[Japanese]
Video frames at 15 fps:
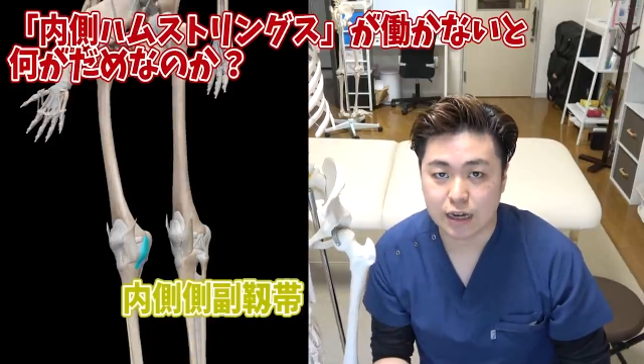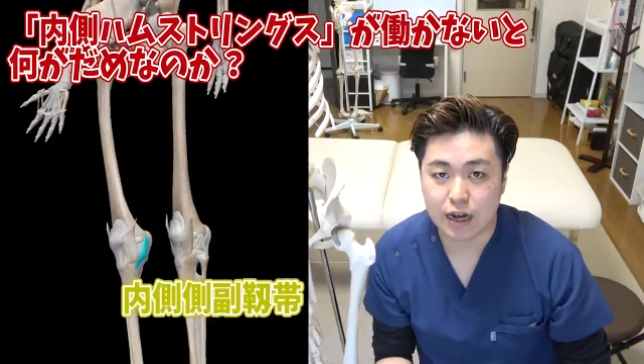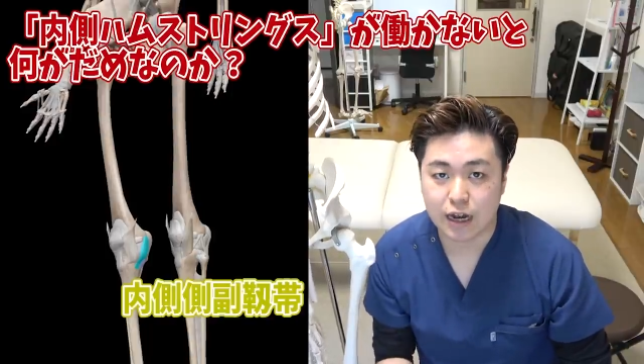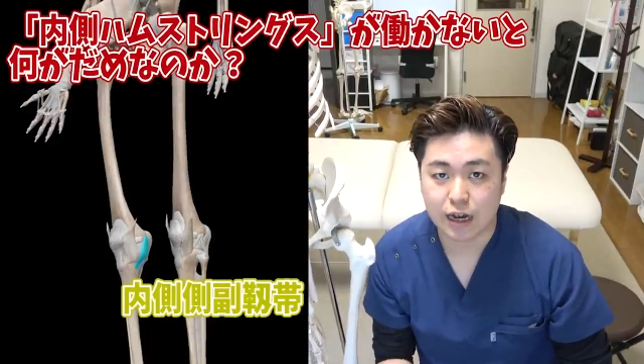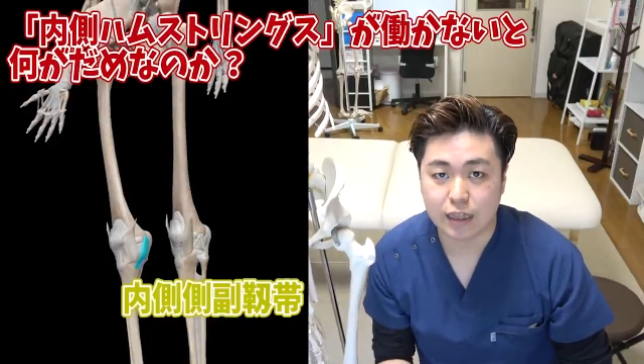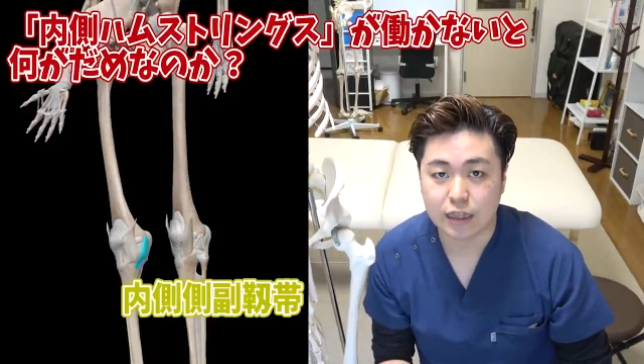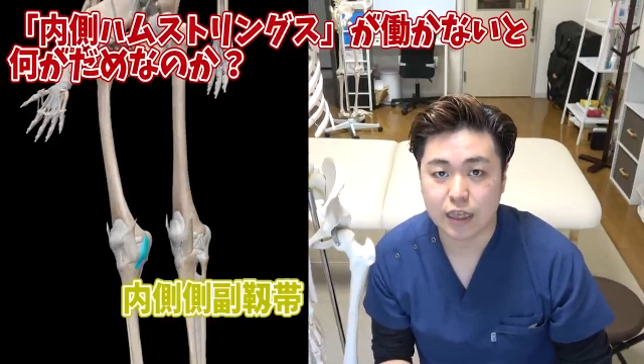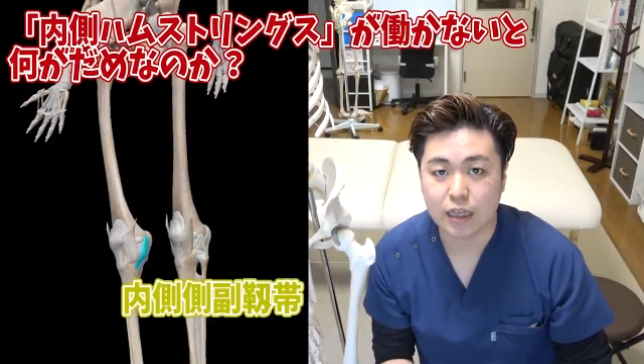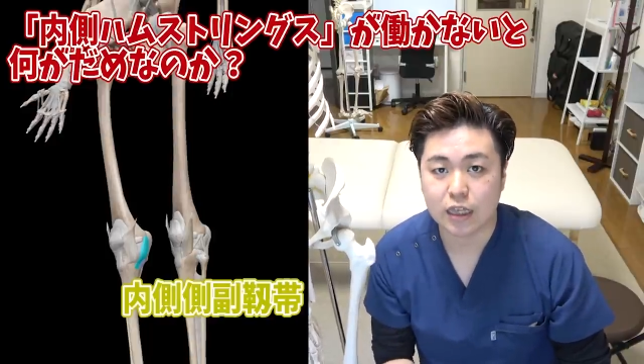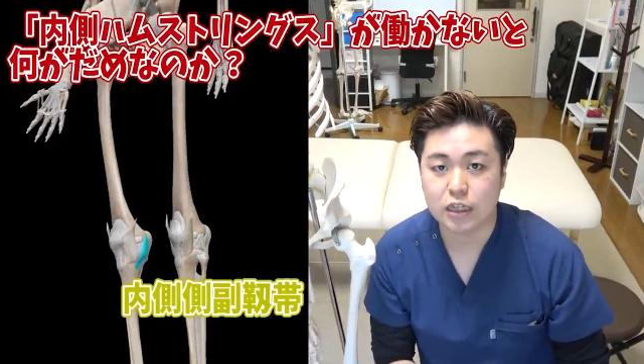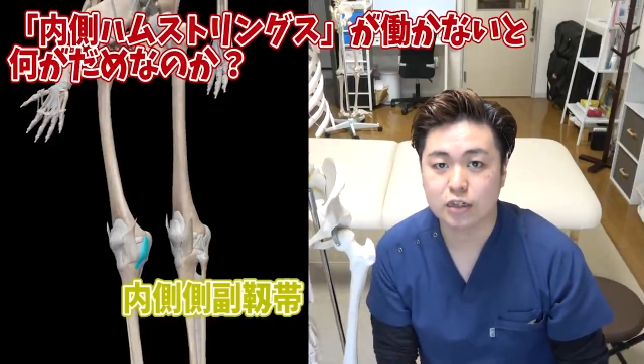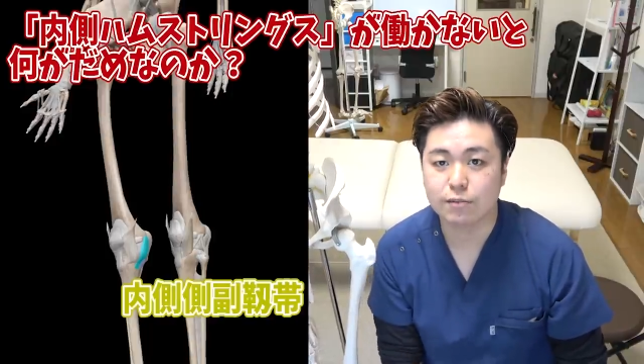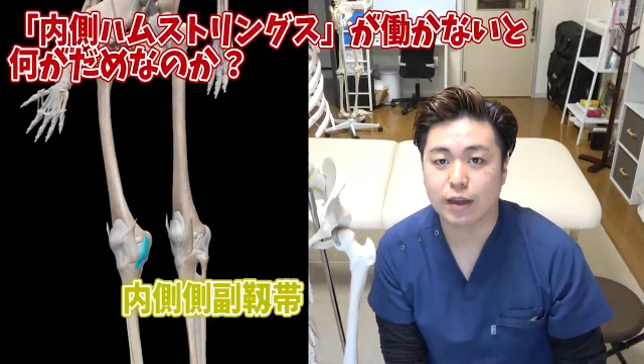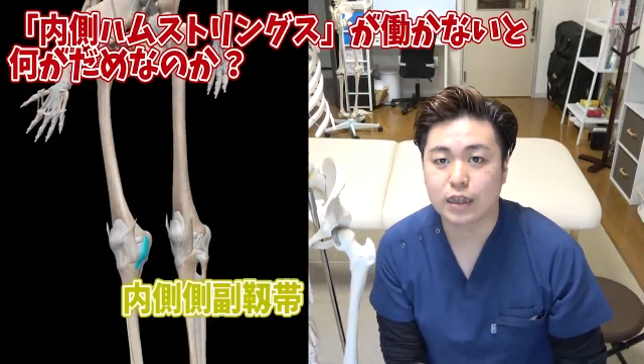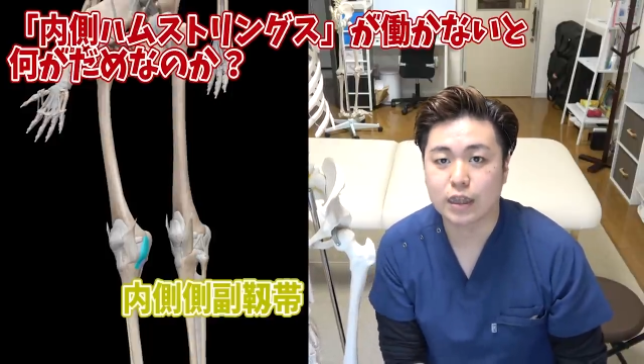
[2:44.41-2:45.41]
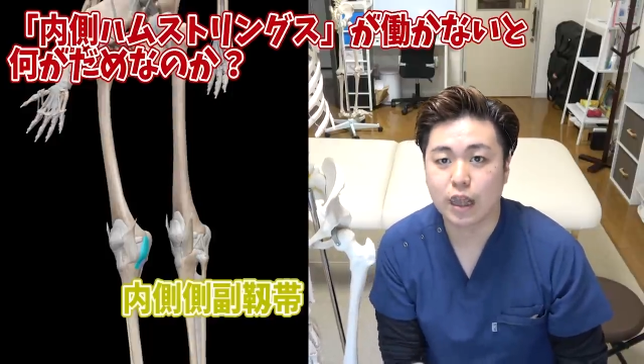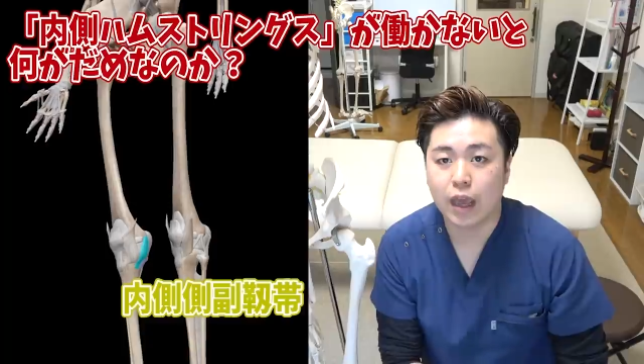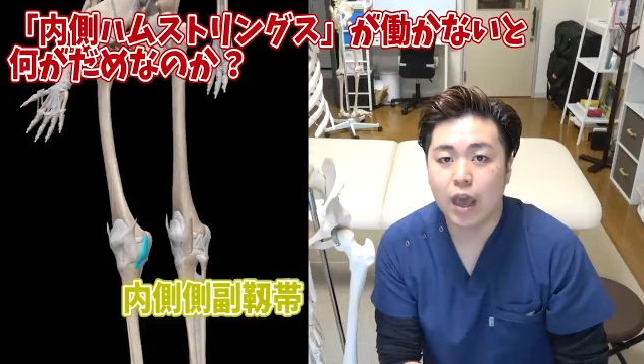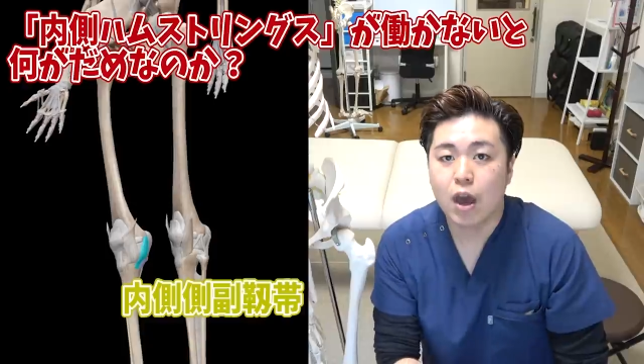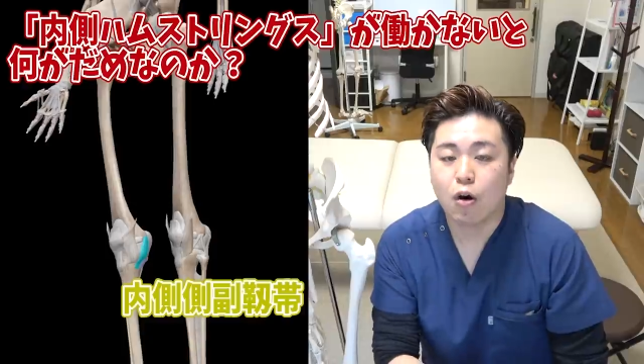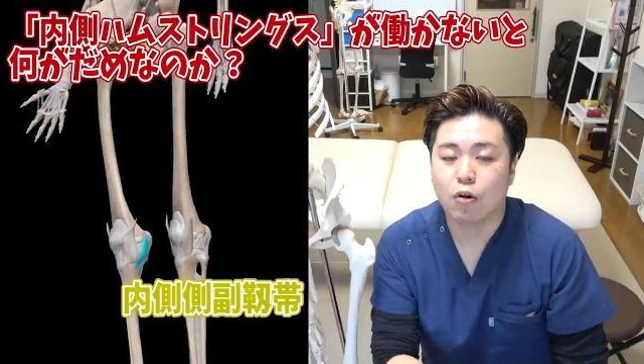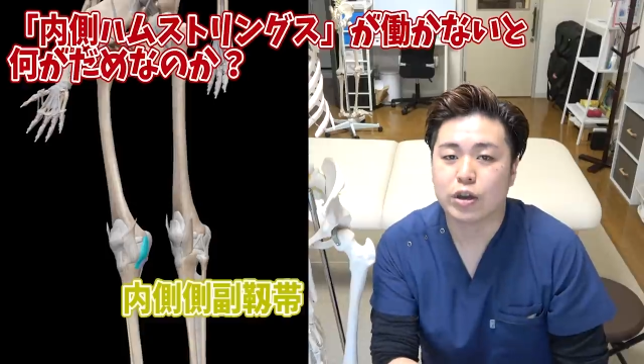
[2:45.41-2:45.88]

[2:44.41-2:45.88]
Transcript: がかかってきてしまって、